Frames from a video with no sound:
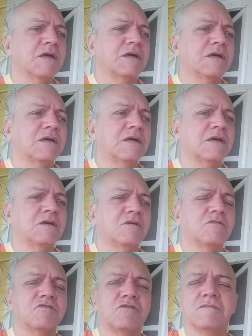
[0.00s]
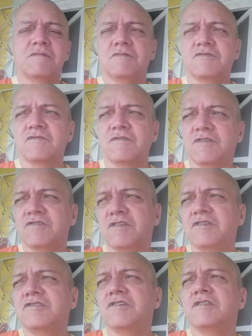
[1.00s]
é, eu, eu, tive que
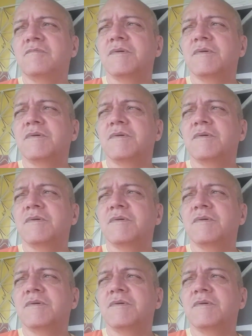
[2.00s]
dirigir,